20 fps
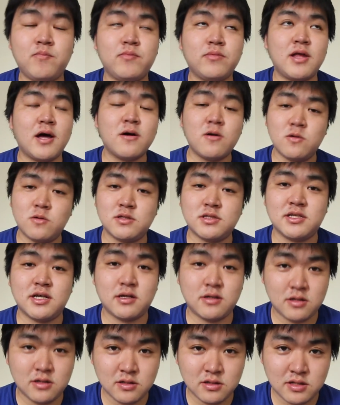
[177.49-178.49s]
端午の節
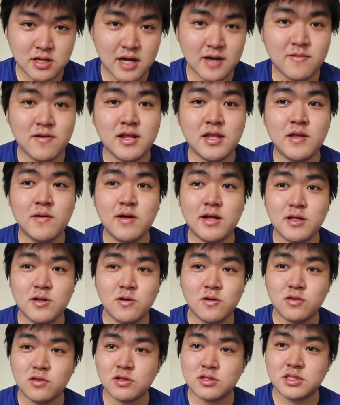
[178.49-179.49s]
句、台湾では日
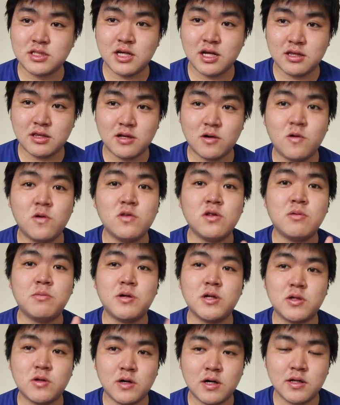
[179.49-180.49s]
本と違って鯉の
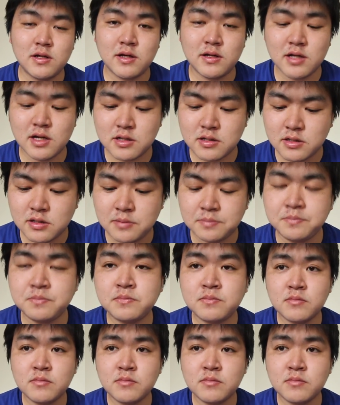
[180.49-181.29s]
ぼりとかではなく、